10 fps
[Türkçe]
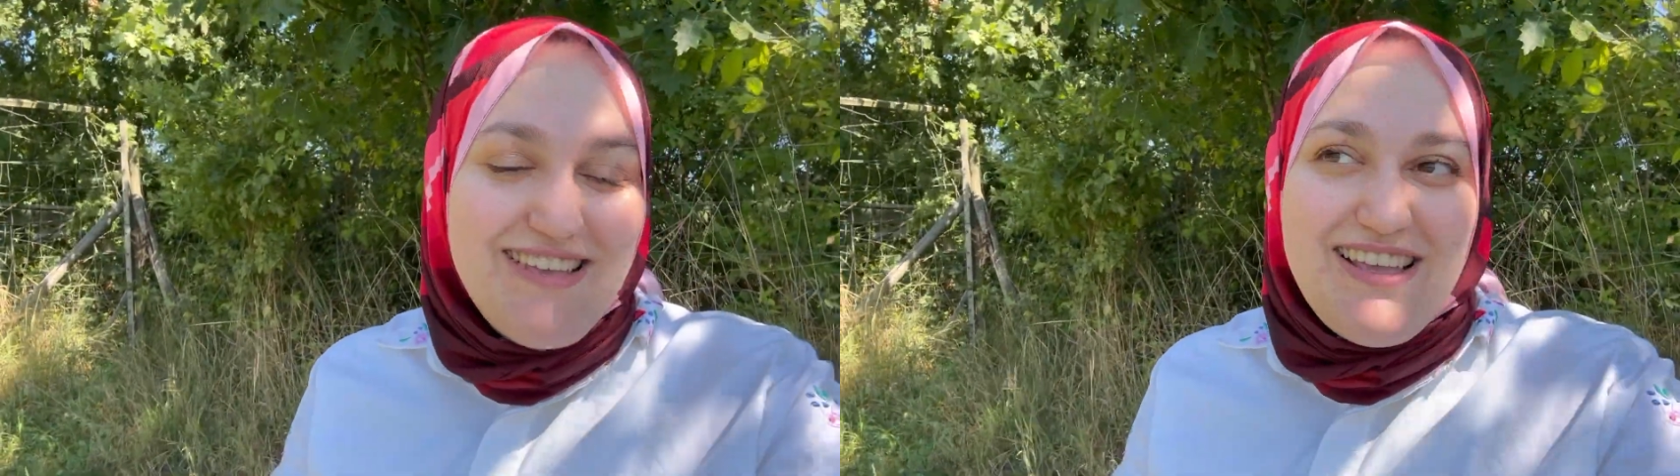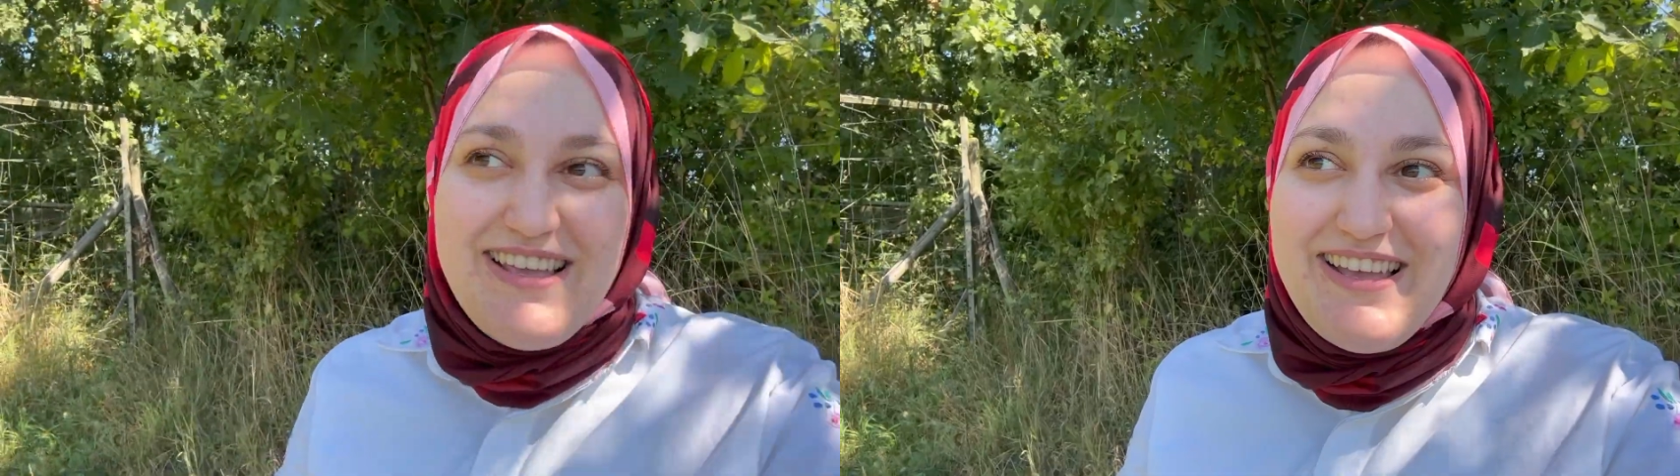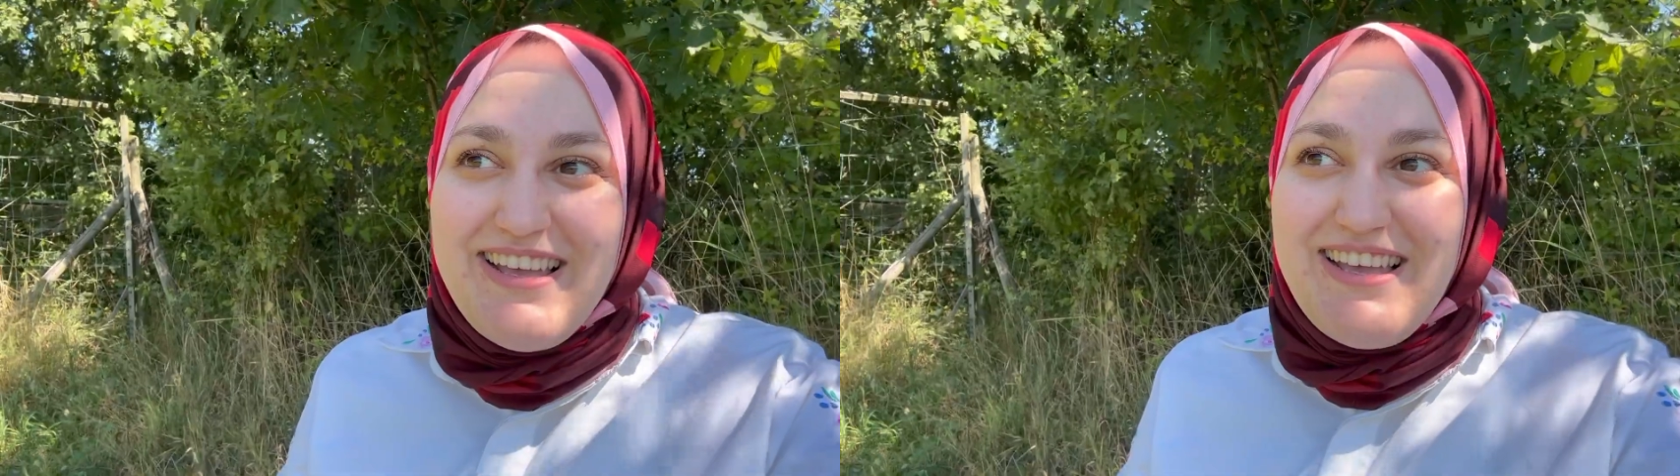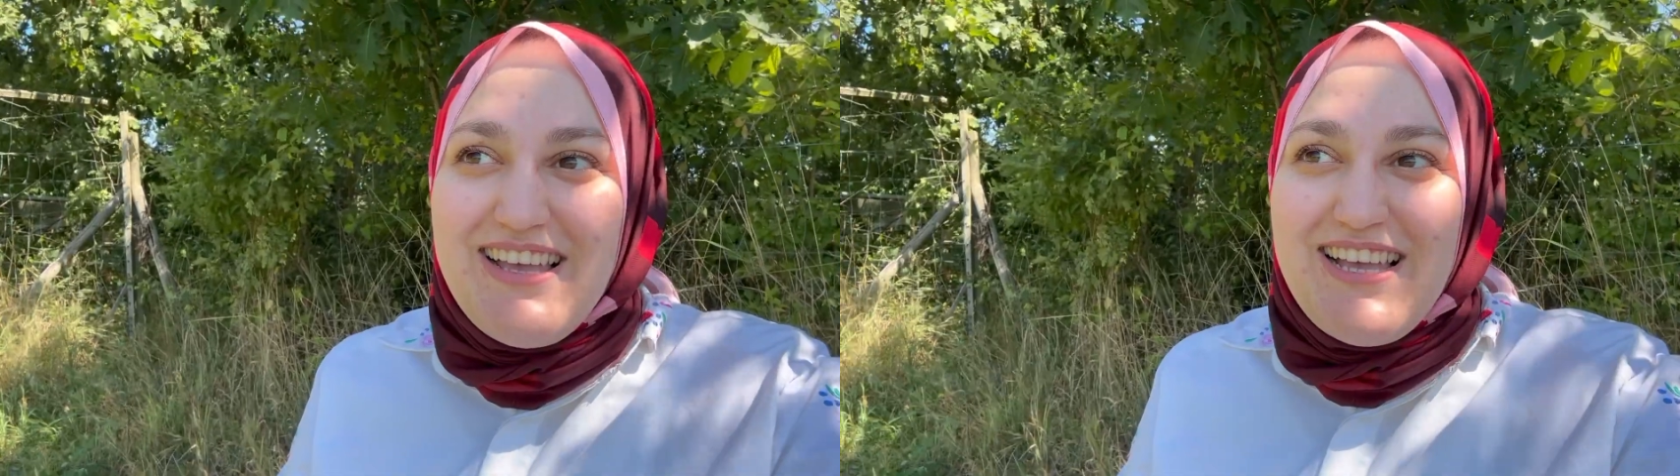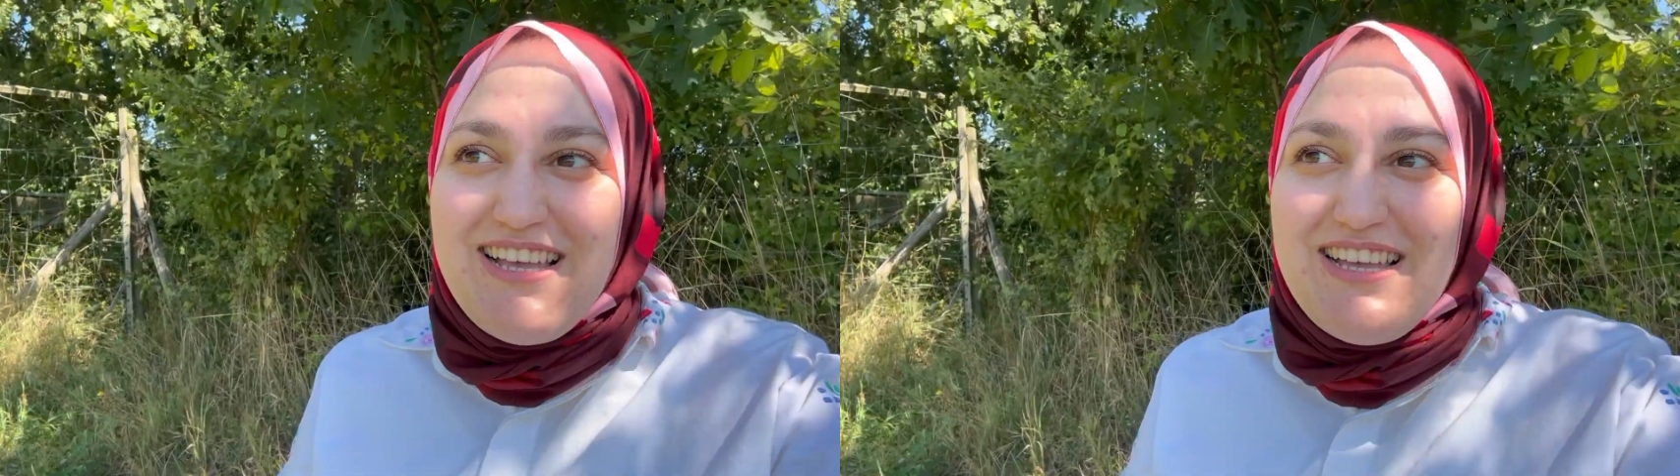Güneş
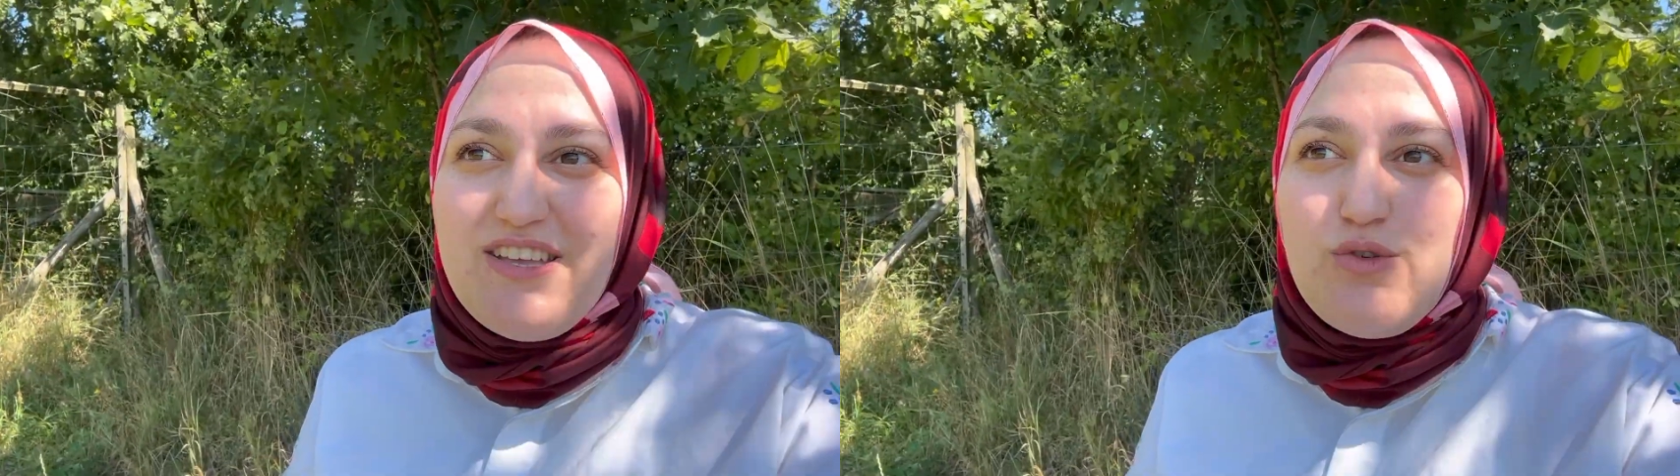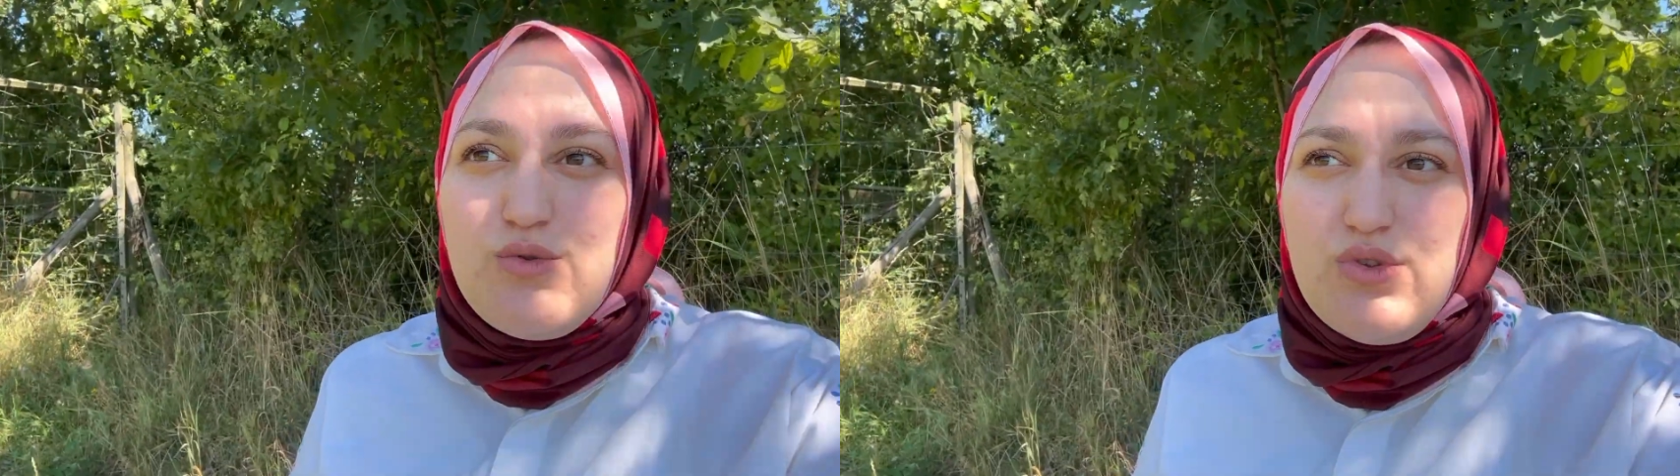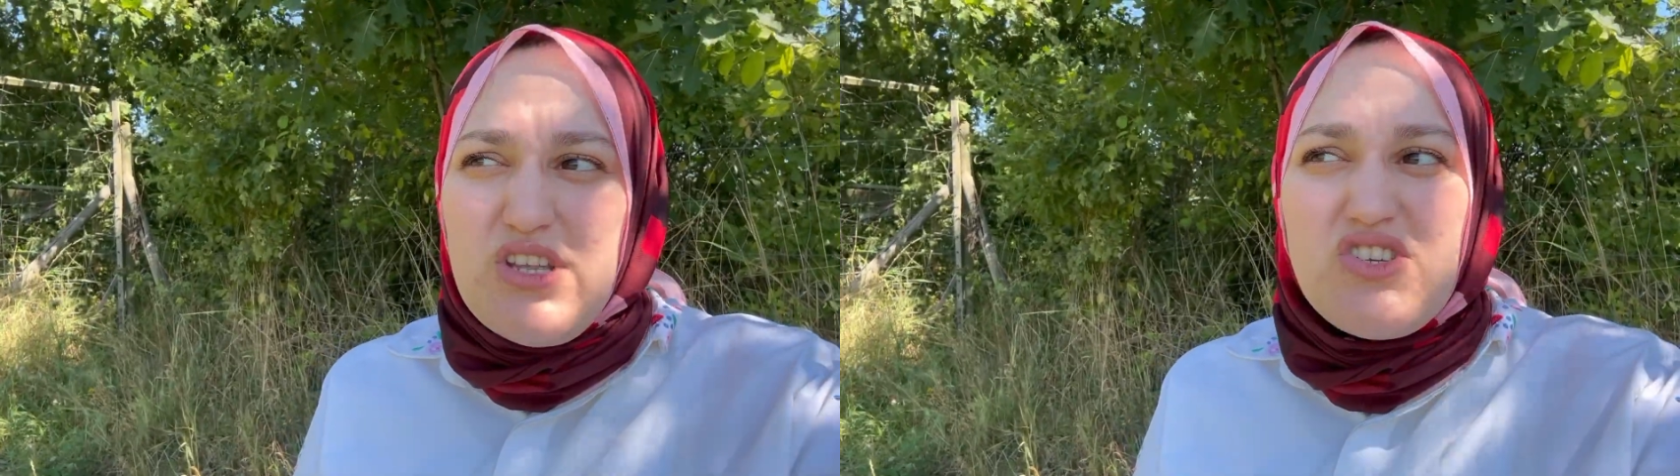kremi de olabilir. Güneş